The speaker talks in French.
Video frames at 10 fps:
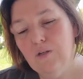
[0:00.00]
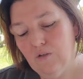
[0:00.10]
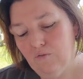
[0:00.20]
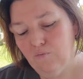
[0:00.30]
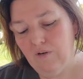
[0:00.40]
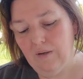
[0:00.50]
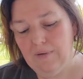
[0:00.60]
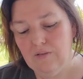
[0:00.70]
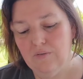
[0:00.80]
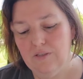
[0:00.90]
que vous pourrez
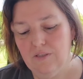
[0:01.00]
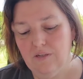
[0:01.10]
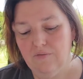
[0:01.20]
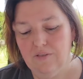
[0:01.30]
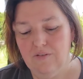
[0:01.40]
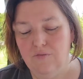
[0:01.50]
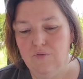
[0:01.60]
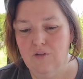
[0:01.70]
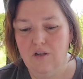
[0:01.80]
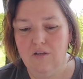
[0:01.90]
mettre aussi dans vos
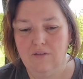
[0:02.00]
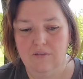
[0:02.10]
diffuseurs